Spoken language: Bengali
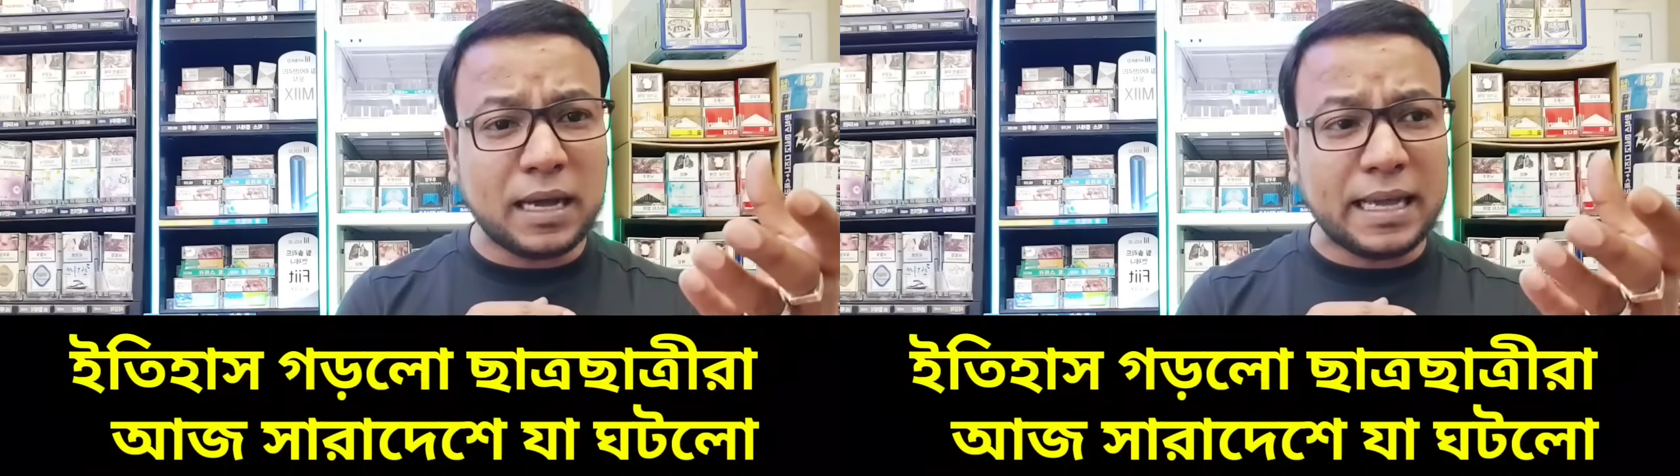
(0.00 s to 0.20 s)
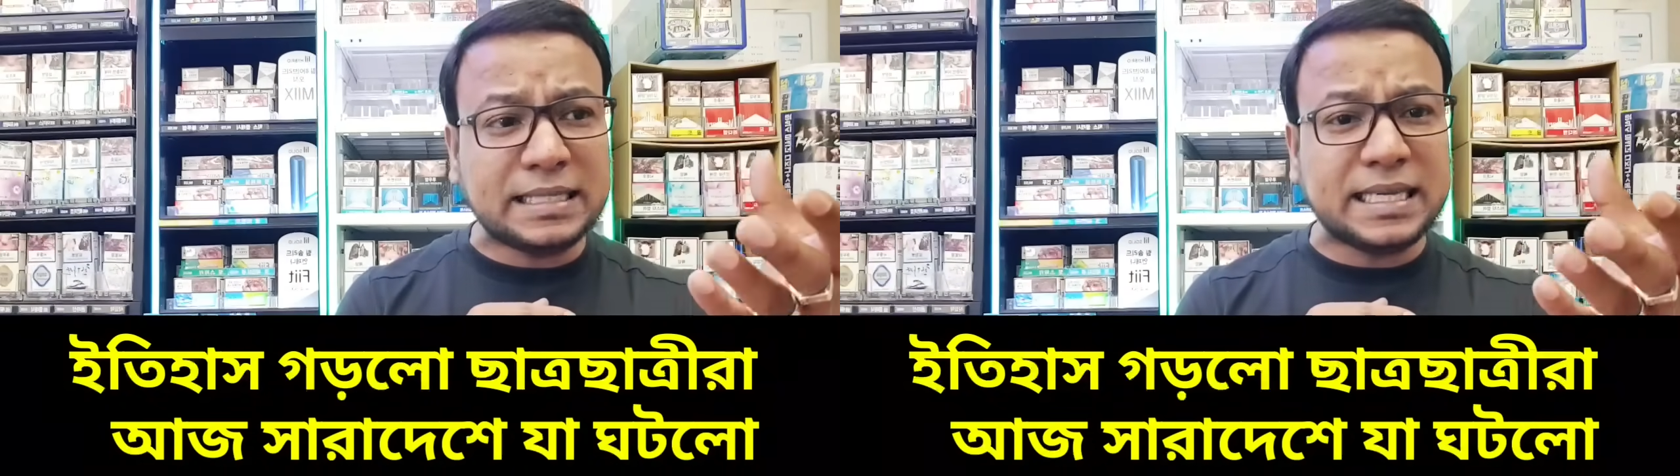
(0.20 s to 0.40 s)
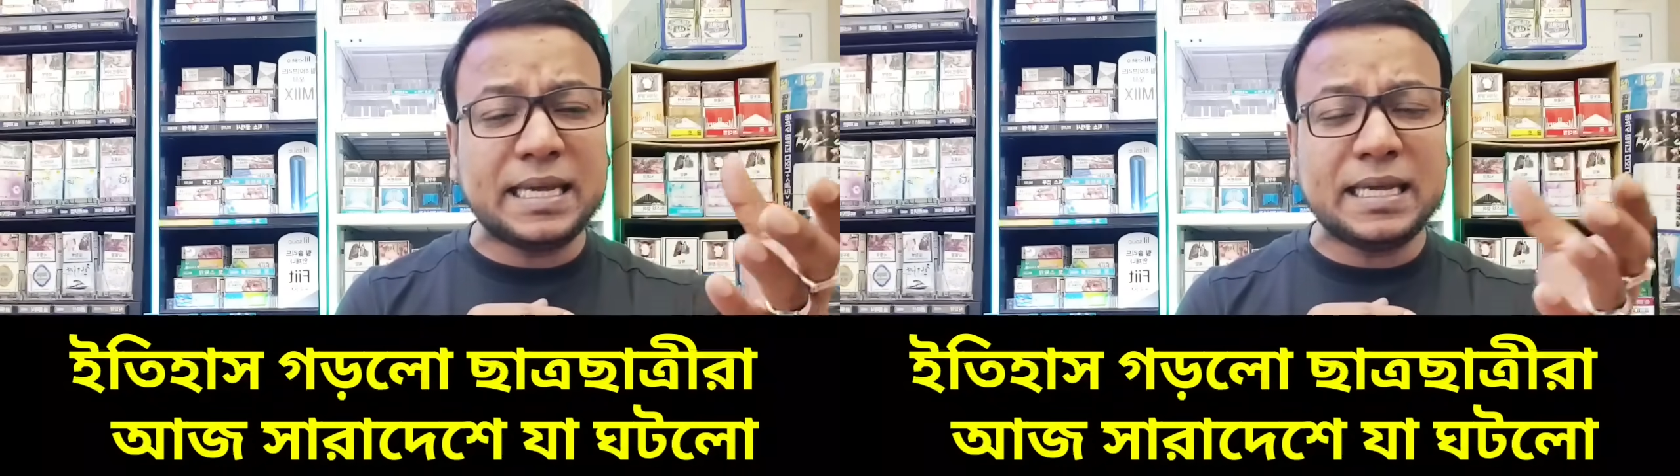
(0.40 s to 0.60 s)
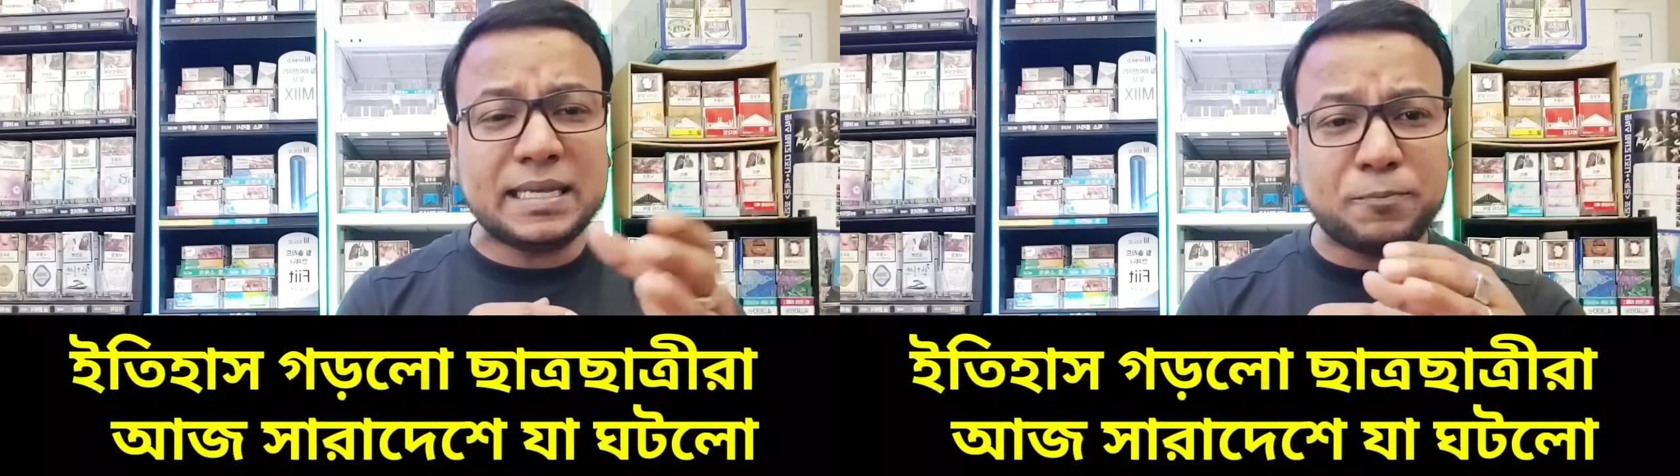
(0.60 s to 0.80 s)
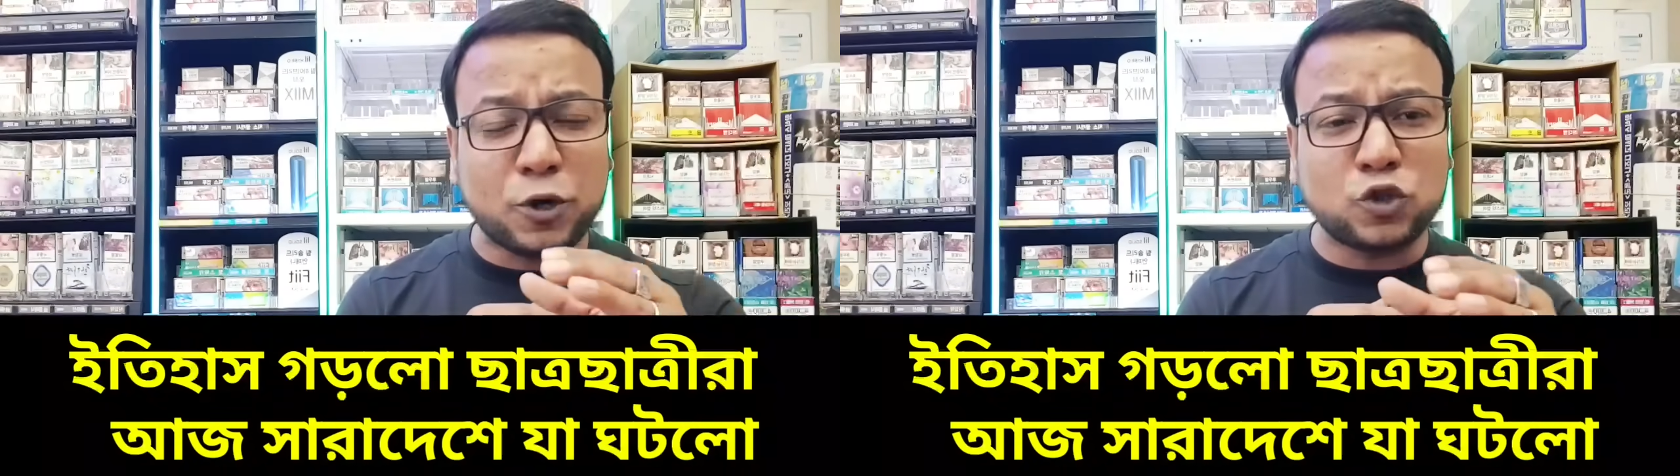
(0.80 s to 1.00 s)
এই যে
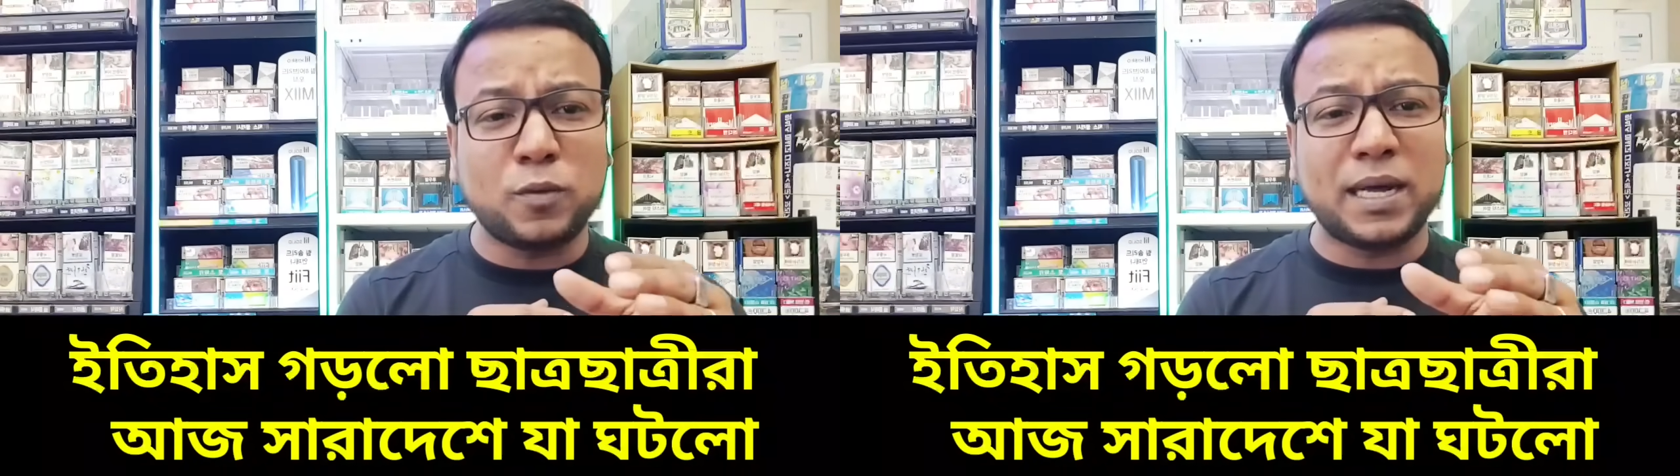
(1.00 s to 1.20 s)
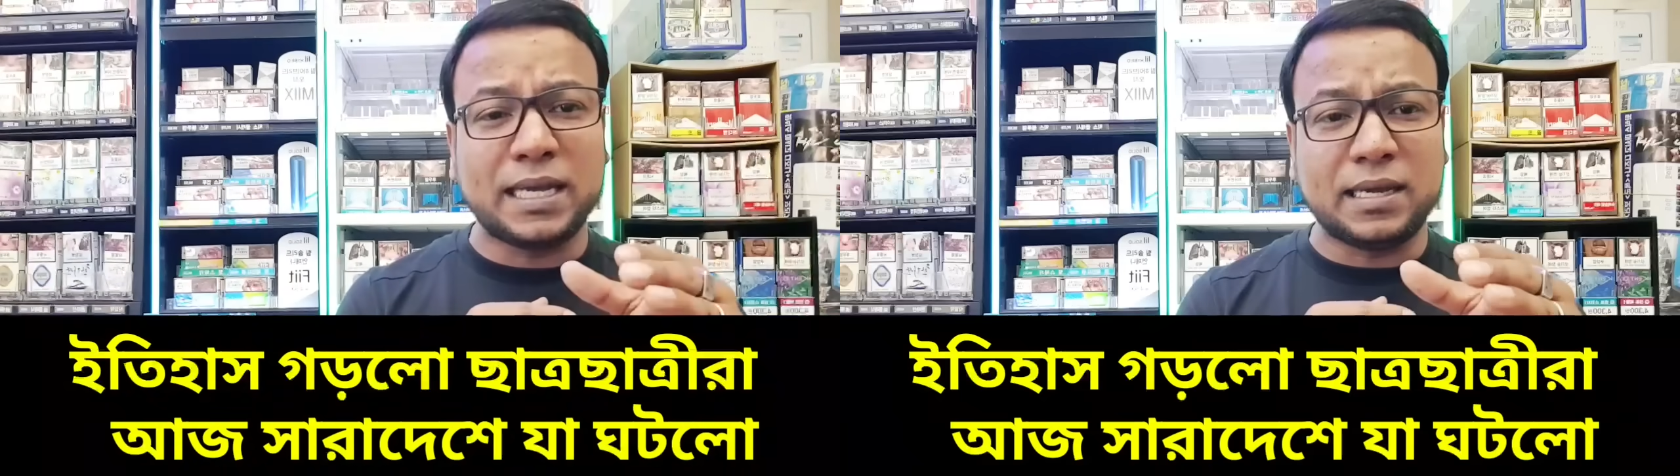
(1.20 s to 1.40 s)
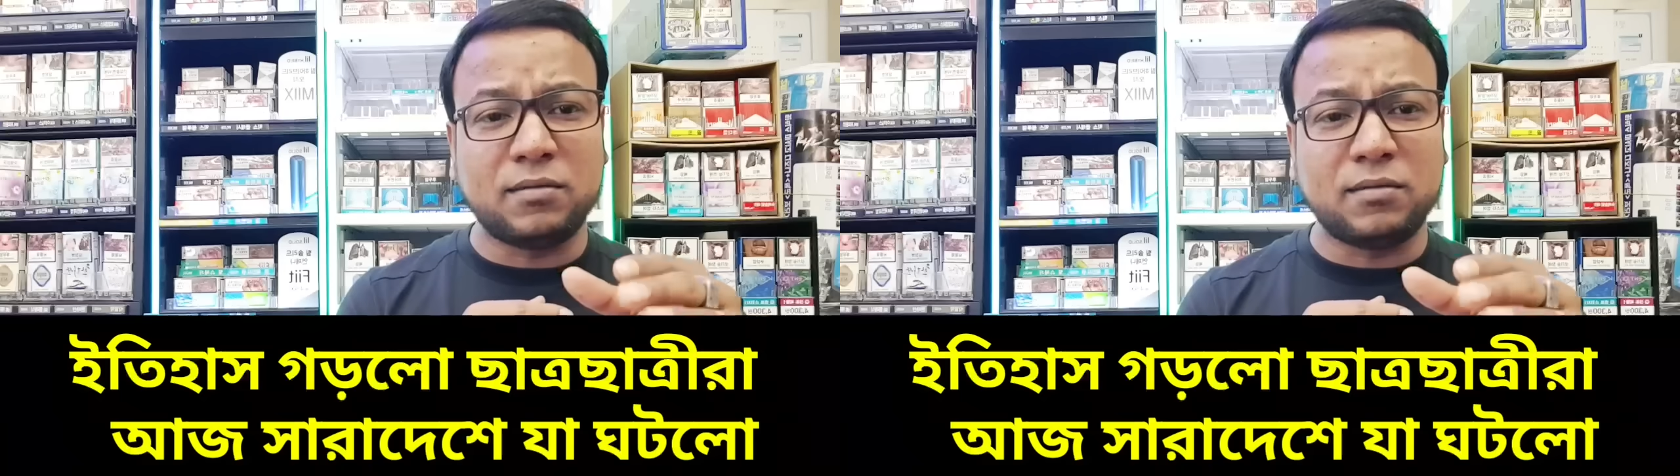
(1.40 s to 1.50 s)
বর্তমানে